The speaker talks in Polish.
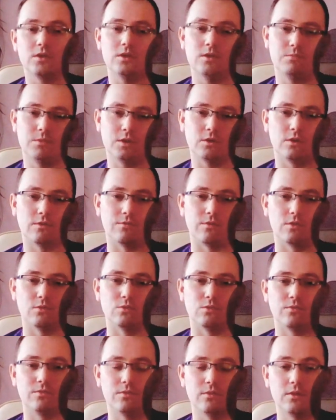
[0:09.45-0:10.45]
i
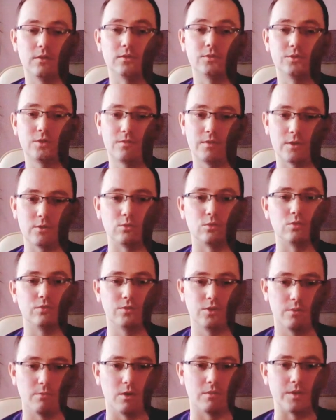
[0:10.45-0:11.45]
mikrofonów do
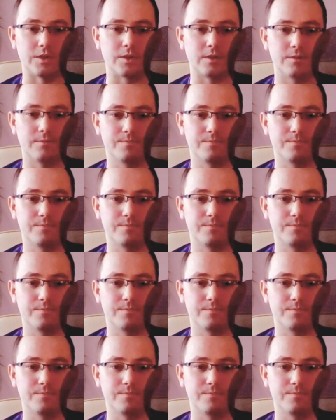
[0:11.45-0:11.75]
warunków domowych.